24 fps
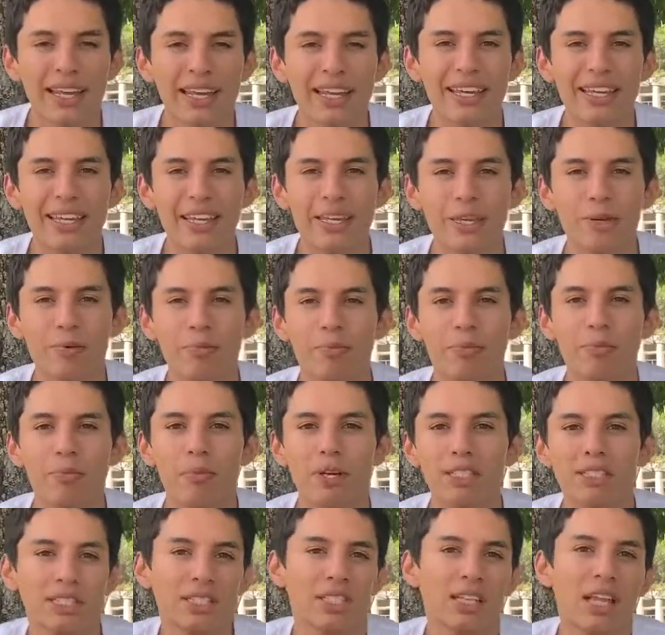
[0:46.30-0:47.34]
Y
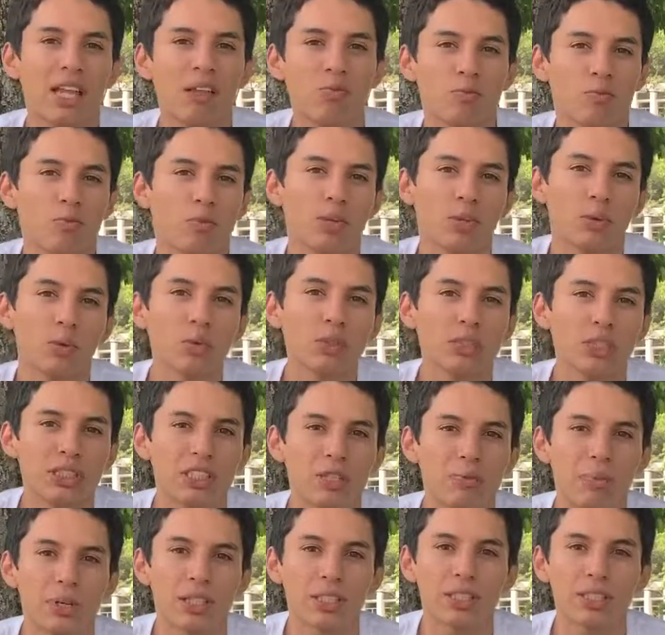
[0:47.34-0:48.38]
más que nada me gusta
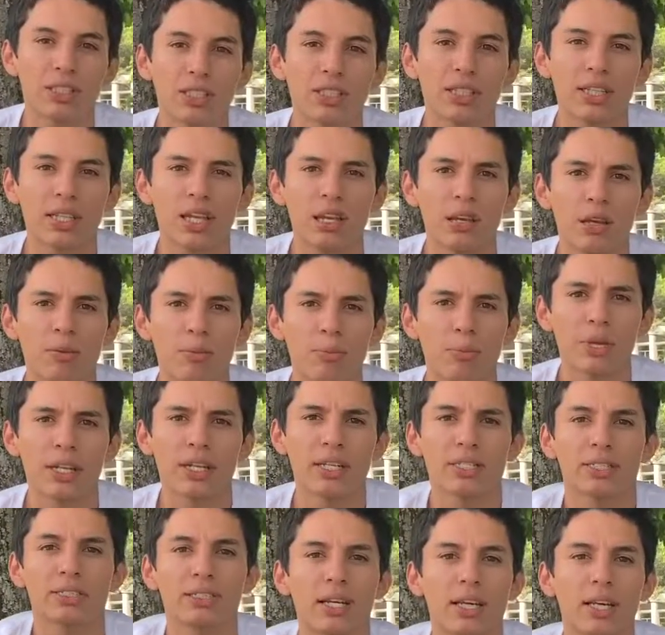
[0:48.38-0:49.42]
esa parte del
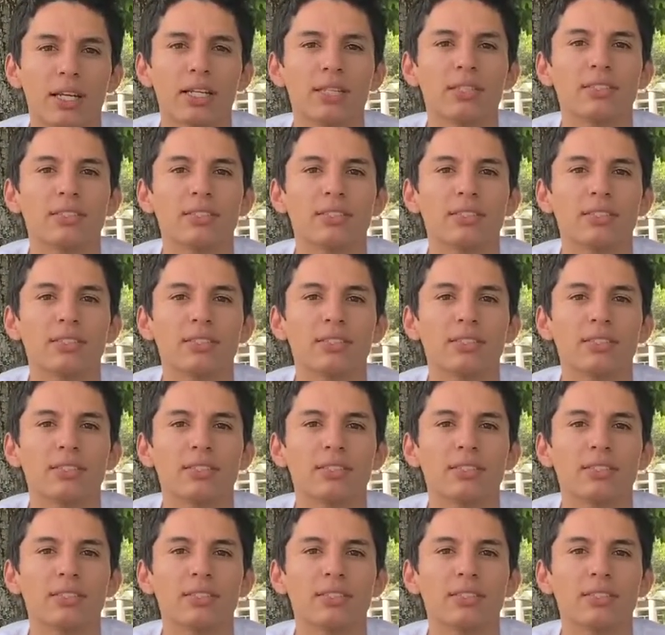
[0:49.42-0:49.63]
bienestar,